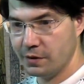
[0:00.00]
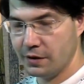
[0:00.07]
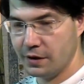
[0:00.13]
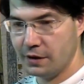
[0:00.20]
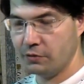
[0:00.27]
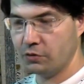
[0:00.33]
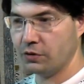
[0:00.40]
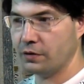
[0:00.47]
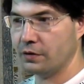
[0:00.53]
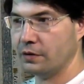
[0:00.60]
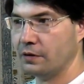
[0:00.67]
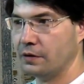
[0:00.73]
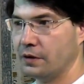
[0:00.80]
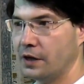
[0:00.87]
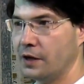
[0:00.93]
да, вот
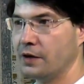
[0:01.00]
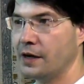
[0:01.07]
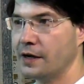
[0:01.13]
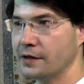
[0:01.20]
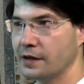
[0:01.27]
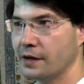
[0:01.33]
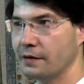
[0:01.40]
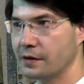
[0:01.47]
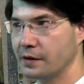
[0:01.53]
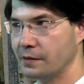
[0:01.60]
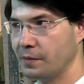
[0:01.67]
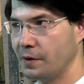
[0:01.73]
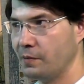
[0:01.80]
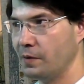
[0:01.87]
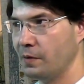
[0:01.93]
э, как, как ставится
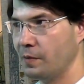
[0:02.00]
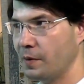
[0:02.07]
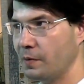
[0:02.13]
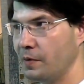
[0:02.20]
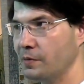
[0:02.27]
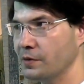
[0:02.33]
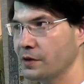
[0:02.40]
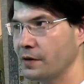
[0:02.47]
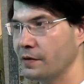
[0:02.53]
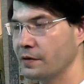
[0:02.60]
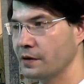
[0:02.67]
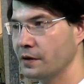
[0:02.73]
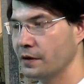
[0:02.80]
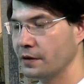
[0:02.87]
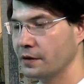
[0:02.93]
проблема? Проблема
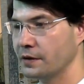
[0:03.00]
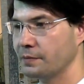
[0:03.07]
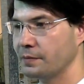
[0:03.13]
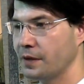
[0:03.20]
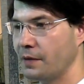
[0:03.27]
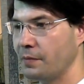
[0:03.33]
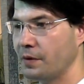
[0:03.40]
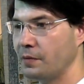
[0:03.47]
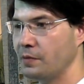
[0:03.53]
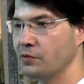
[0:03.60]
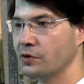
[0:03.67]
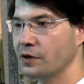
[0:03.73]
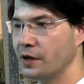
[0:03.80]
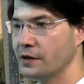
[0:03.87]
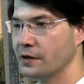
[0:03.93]
ставится, ставит,
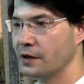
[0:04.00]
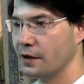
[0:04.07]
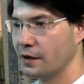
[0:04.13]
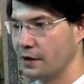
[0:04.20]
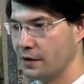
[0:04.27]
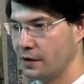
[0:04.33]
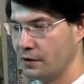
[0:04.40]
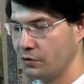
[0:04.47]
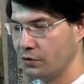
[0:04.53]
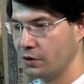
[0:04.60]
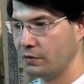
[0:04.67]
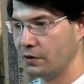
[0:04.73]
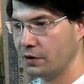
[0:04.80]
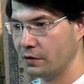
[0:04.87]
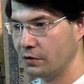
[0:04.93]
проблему ставит Сократ. А он
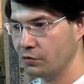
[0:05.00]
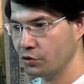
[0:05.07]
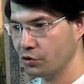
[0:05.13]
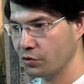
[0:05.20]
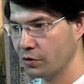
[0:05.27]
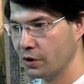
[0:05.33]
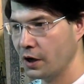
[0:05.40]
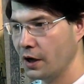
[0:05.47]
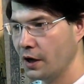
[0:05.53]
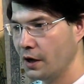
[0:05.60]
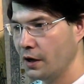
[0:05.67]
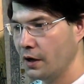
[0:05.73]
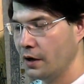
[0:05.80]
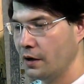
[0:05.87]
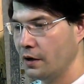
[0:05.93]
говорит о том, что
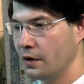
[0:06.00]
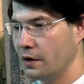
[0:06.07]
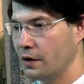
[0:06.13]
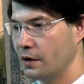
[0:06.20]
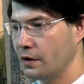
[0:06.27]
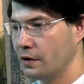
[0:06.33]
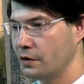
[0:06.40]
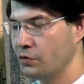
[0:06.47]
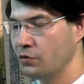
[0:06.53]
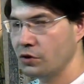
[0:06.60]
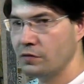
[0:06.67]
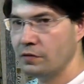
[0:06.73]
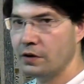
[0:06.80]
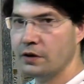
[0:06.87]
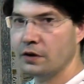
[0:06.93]
э,
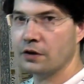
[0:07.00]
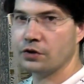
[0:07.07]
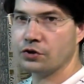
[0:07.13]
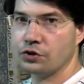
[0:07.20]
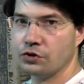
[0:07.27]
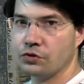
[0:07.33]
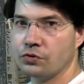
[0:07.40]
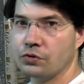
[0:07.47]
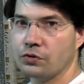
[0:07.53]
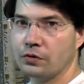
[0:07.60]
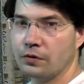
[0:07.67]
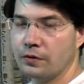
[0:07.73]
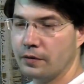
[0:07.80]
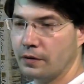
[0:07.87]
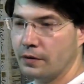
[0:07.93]
неудивительно,
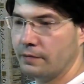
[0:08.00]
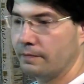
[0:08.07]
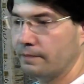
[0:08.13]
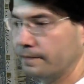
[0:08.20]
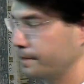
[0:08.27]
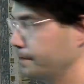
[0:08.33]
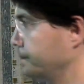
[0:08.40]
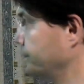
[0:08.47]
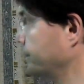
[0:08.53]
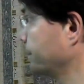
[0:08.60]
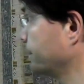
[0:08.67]
что м,